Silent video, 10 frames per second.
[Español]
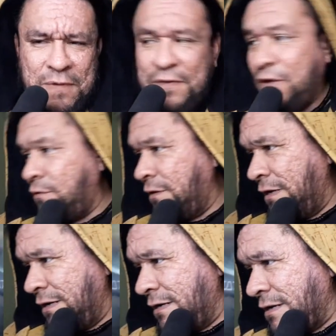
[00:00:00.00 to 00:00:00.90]
me fijo.
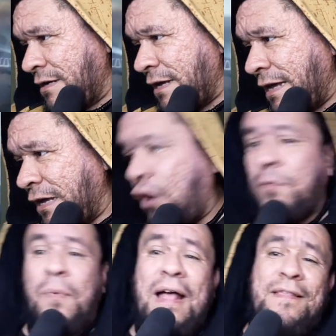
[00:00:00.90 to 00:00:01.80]
Eh,
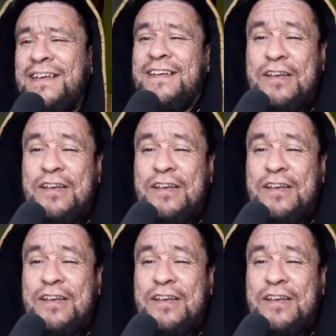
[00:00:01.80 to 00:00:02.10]
Cod Band.